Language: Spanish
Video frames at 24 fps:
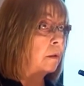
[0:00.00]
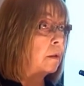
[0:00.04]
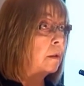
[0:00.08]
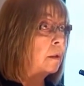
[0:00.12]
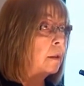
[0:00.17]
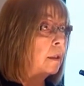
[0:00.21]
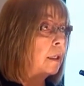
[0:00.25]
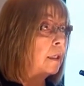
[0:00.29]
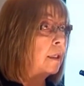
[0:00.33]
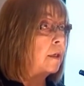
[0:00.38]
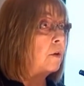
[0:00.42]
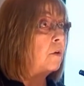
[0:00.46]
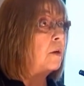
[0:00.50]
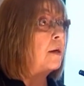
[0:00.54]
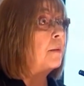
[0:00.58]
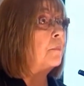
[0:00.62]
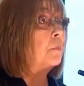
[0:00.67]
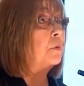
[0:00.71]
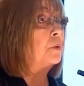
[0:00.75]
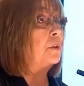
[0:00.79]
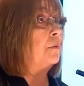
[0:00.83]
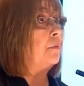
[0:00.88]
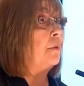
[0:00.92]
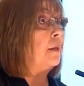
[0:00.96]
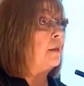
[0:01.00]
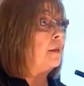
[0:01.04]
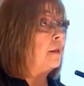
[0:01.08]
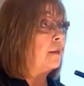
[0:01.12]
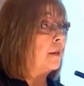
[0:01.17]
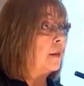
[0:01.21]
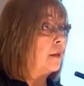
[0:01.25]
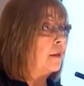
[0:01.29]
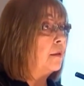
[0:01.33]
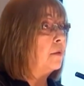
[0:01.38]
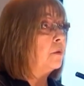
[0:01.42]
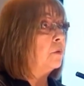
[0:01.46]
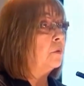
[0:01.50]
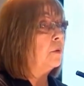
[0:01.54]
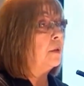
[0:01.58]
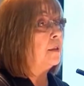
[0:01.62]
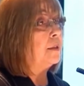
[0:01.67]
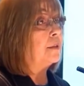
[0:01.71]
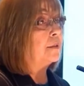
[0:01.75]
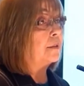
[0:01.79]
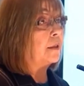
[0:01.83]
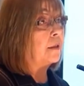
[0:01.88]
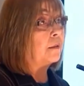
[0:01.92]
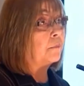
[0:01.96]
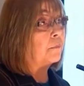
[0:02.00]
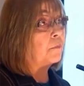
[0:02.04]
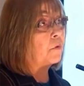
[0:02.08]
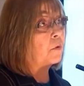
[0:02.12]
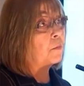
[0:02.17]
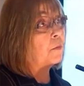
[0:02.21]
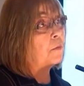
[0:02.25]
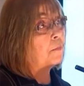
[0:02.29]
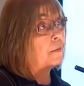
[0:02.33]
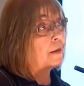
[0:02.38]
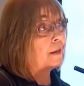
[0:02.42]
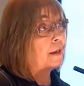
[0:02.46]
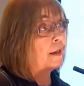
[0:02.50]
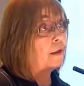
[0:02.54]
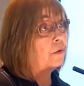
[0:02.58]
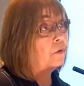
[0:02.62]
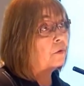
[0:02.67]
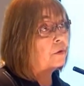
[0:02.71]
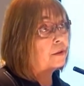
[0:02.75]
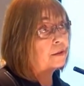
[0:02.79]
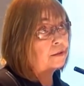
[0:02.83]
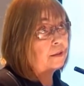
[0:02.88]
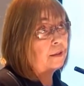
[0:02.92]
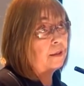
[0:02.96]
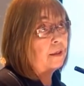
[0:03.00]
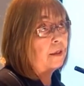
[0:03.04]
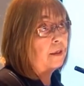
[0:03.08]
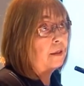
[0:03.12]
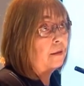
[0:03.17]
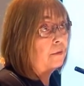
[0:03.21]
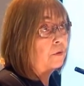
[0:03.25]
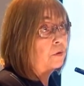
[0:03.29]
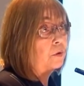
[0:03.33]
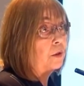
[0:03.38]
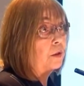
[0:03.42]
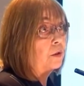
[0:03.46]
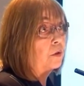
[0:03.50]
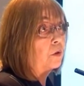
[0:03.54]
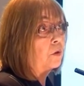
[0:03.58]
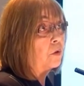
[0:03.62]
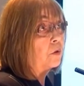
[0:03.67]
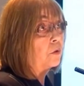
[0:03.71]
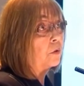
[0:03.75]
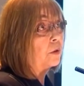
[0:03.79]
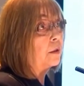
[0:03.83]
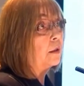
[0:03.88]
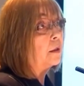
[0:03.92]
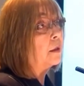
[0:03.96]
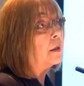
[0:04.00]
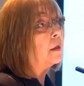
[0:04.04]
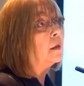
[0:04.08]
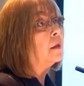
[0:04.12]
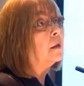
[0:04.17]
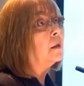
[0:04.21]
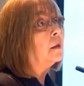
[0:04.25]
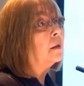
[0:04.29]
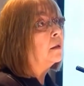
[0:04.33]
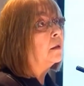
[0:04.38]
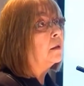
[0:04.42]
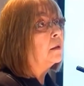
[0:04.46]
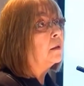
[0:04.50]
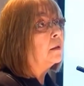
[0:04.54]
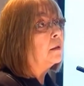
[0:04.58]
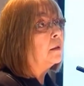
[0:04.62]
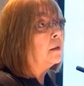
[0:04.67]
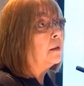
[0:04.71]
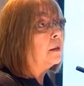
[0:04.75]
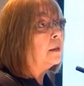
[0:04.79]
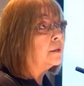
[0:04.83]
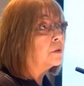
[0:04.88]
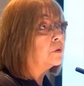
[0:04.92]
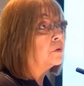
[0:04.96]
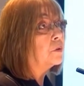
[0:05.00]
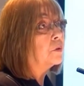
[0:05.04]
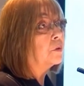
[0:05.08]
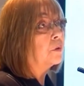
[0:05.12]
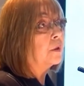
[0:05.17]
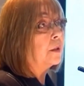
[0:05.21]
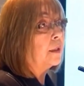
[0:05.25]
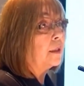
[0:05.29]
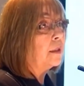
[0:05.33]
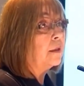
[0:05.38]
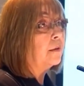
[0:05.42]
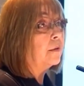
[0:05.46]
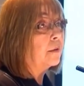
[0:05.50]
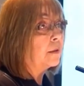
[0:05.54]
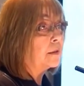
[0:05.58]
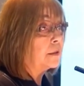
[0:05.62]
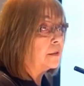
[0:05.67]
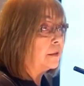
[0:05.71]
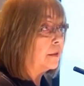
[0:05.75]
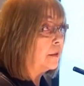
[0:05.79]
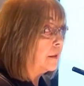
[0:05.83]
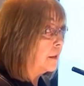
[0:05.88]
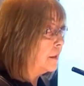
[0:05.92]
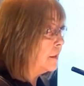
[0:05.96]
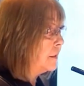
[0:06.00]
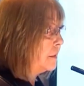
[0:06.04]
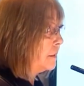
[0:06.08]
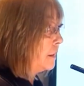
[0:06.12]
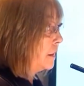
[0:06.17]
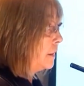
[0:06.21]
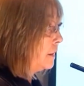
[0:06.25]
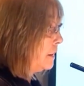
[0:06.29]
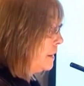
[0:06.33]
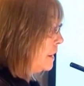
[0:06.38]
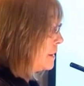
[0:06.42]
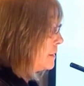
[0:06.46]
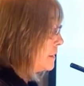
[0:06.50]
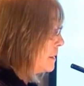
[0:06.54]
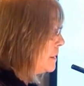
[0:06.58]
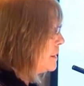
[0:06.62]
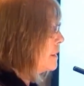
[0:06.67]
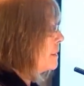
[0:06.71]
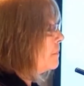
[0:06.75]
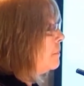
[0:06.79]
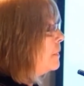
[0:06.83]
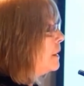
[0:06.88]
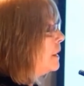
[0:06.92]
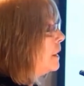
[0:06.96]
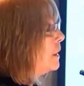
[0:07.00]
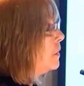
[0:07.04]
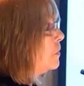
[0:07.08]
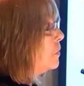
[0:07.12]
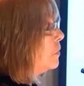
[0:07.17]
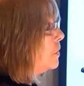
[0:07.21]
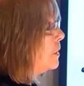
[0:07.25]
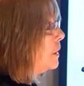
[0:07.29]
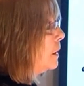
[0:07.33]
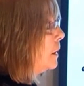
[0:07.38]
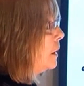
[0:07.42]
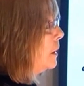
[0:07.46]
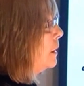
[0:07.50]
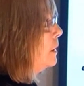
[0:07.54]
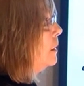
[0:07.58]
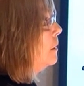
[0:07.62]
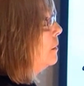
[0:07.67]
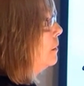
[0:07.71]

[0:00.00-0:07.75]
generó la posibilidad de utilizar como marcadores en el área biotecnológica esos genes de resistencia. Y así se emplean hoy en